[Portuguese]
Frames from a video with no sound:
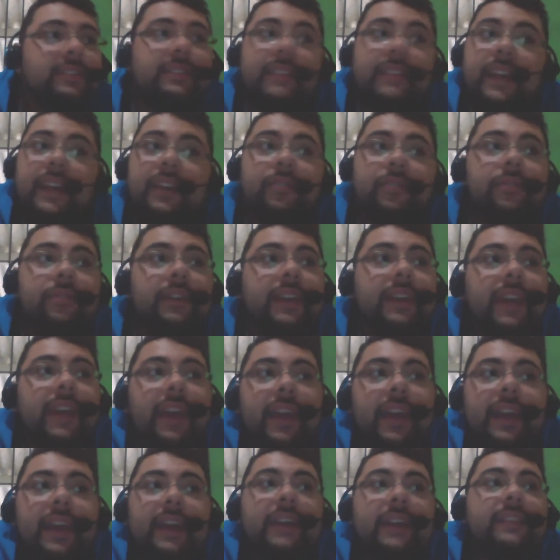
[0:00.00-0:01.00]
Tem o
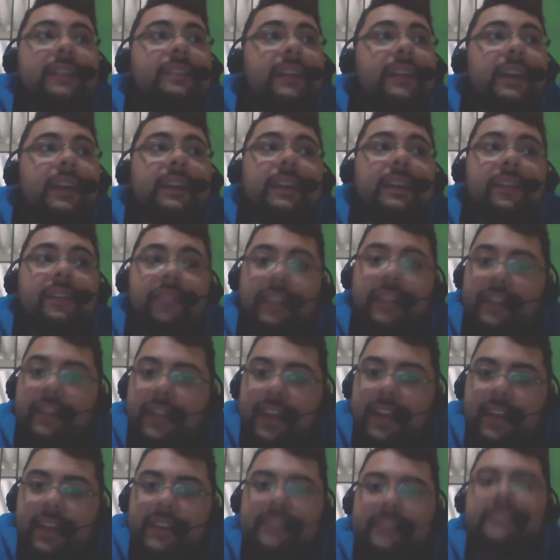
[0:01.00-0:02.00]
que? Tem
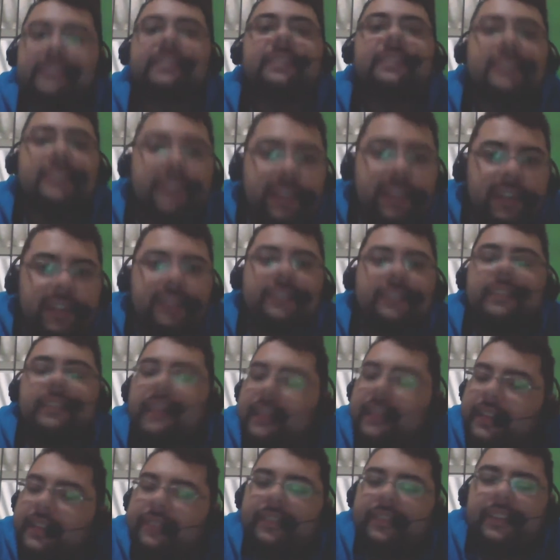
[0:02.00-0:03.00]
DVDs? Sim,
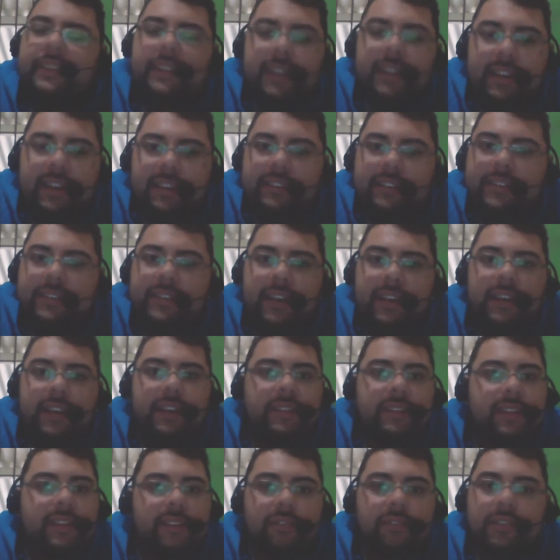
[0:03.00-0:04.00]
tem DVDs.
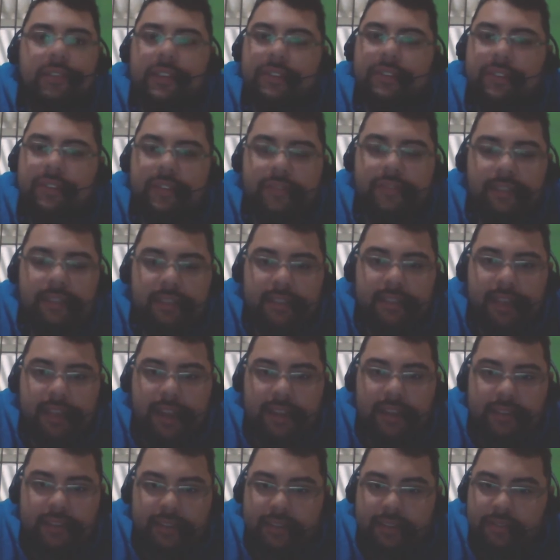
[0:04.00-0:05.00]
Tem coleções
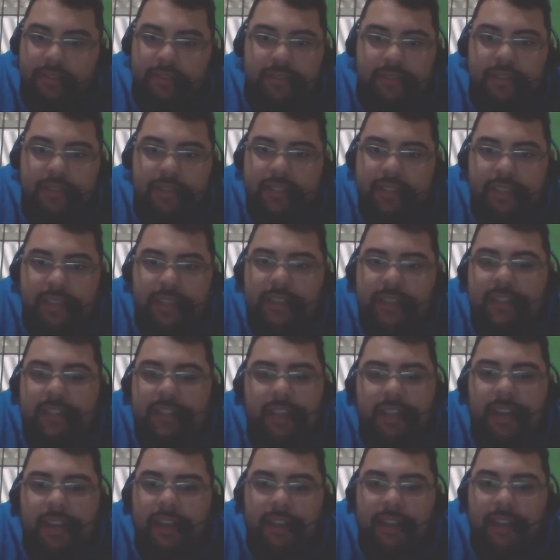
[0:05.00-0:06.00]
fantásticas hoje em dia
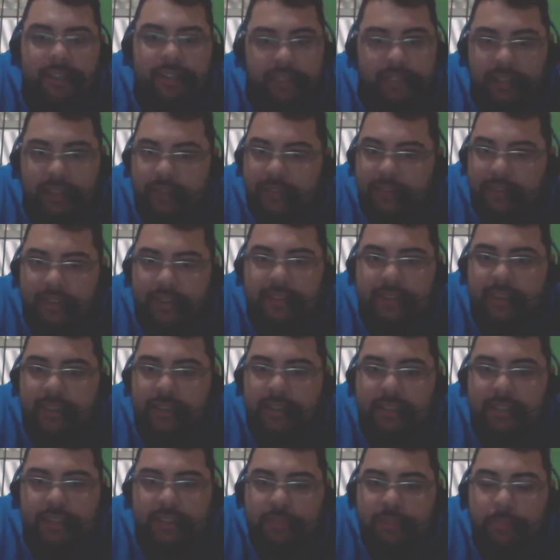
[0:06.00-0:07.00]
de, de DVDs
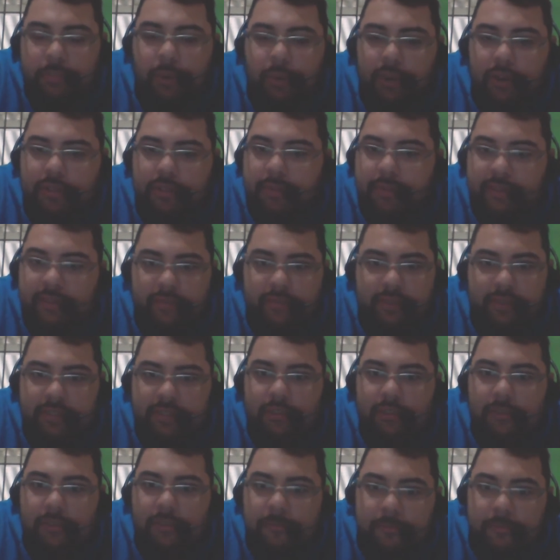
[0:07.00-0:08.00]
ali dispostos para
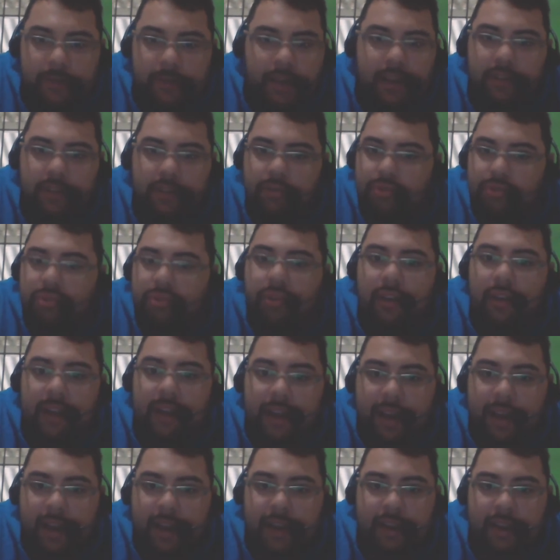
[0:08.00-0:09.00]
você comprar ou
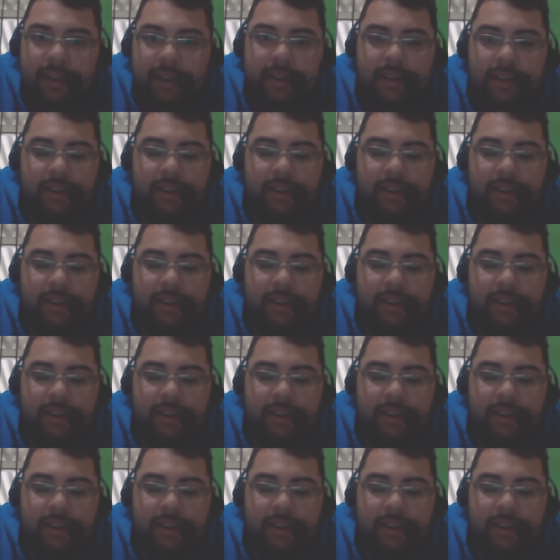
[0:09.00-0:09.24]
trocar.